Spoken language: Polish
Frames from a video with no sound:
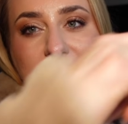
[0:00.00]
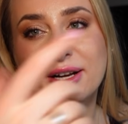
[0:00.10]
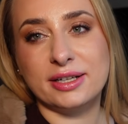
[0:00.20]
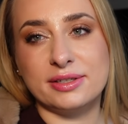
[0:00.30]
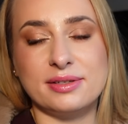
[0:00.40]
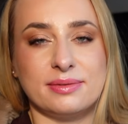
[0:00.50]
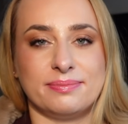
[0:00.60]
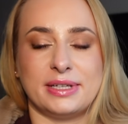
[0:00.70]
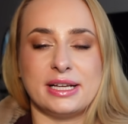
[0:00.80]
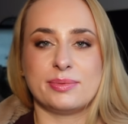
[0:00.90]
no ale
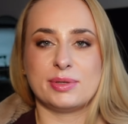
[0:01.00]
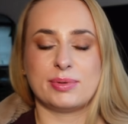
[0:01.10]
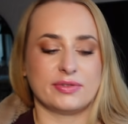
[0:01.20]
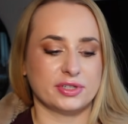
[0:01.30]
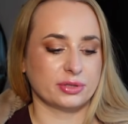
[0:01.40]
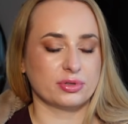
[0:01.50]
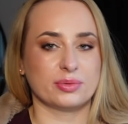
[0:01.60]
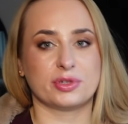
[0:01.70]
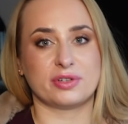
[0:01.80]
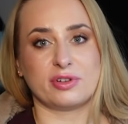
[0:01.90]
daję sobie sprawę, że niektórzy
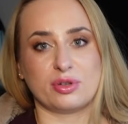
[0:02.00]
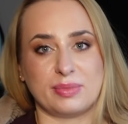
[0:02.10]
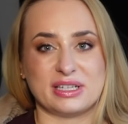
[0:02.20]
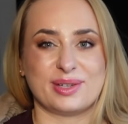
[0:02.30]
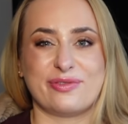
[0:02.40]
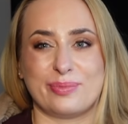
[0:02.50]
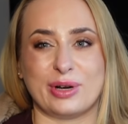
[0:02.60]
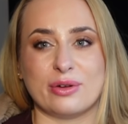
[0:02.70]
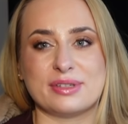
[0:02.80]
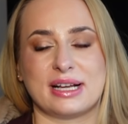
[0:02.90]
może wolą bardziej w
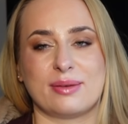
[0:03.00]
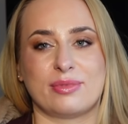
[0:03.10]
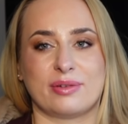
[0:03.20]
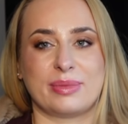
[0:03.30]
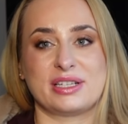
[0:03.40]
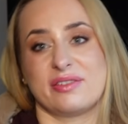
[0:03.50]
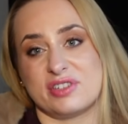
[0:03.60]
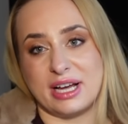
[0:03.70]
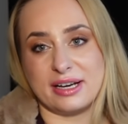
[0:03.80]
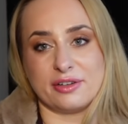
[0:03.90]
brąz albo bardziej w
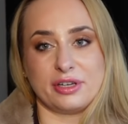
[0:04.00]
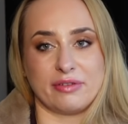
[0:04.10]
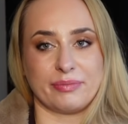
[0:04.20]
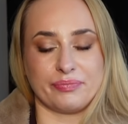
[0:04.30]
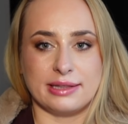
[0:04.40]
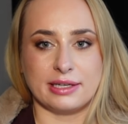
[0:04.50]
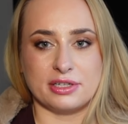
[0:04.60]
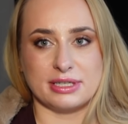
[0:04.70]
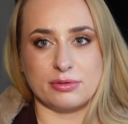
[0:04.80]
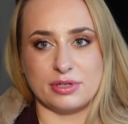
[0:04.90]
szary, no nie wiem.
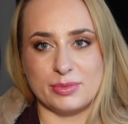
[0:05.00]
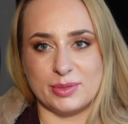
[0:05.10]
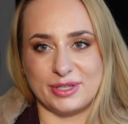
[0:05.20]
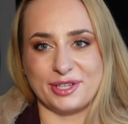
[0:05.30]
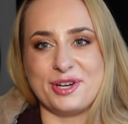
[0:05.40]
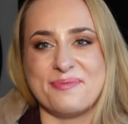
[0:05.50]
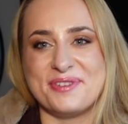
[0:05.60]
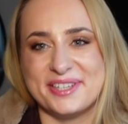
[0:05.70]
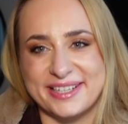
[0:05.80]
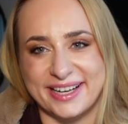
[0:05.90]
Także założyłam sobie tego
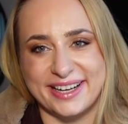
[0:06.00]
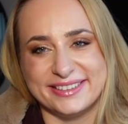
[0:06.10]
miśka.